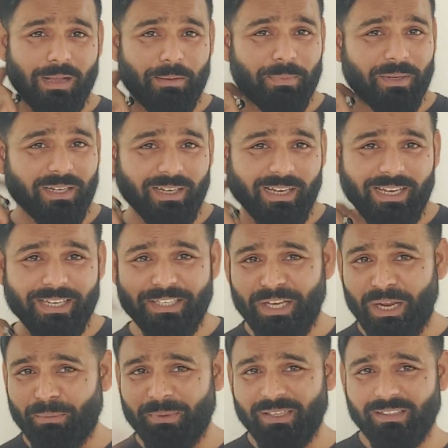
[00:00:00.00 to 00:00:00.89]
আমার এই
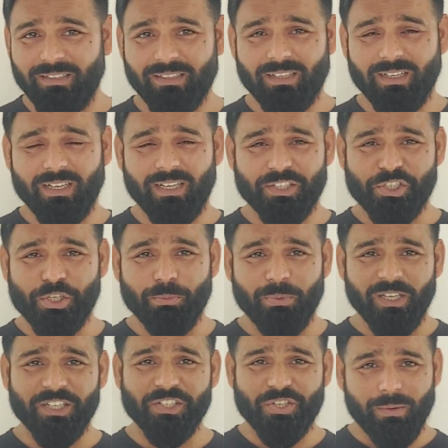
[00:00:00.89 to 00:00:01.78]
নামেই
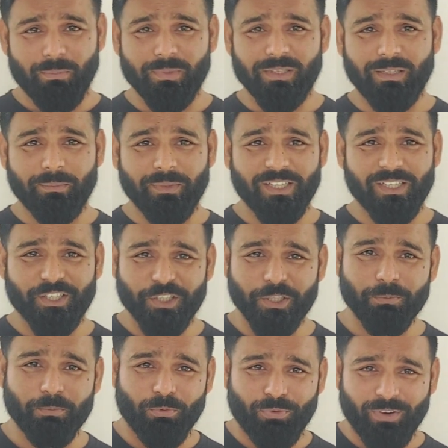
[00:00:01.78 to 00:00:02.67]
শিবলি আহমেদ আমি
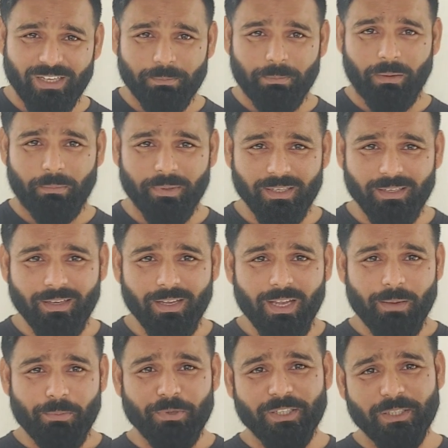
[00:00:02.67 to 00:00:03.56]
লিঙ্কডিন প্রোফাইলে পাবেন
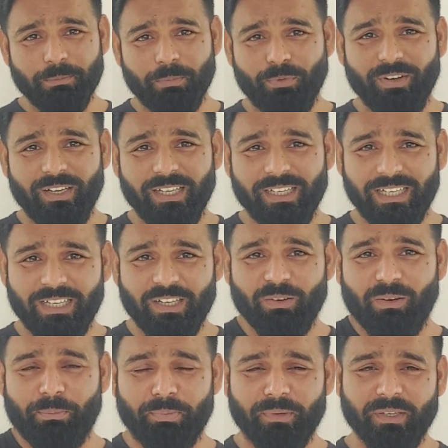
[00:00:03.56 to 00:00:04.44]
লিঙ্কডিন প্রোফাইলে
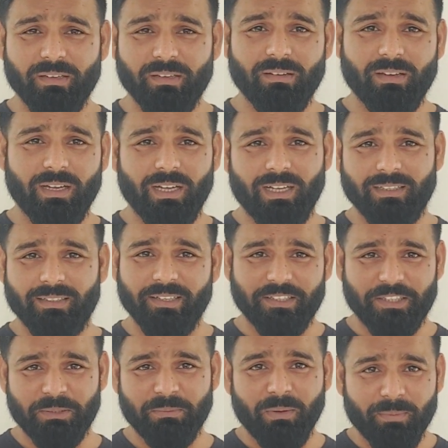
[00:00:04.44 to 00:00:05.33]
গেলেও আপনি
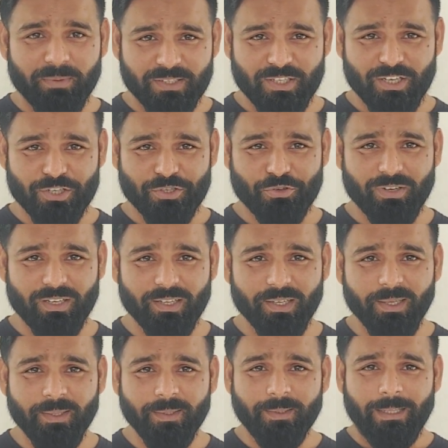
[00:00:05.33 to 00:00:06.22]
দেখতে পাবেন যে আসলে
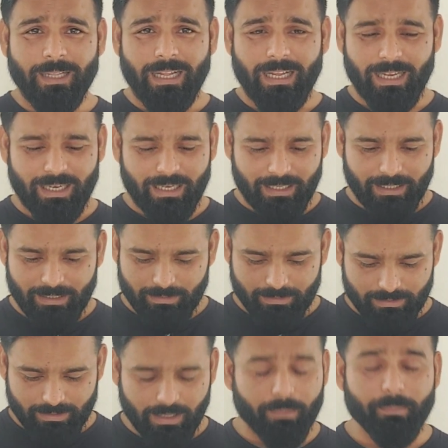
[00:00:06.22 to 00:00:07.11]

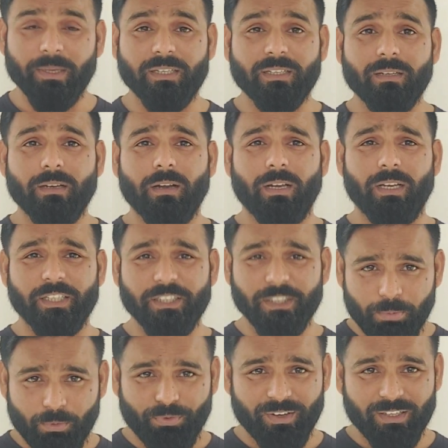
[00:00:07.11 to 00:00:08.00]
আমার
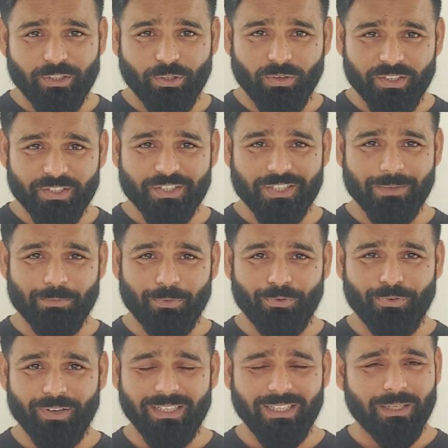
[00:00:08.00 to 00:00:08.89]
লিঙ্কডিন প্রোফাইলটা অল স্টার
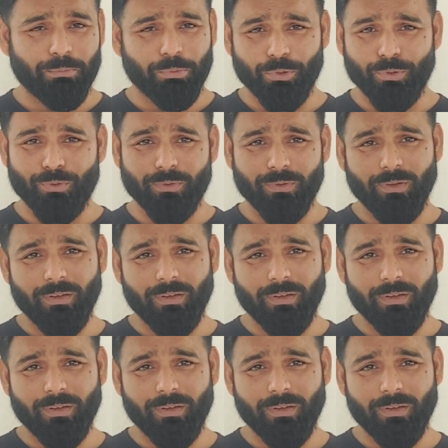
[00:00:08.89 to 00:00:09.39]
প্রোফাইল এবং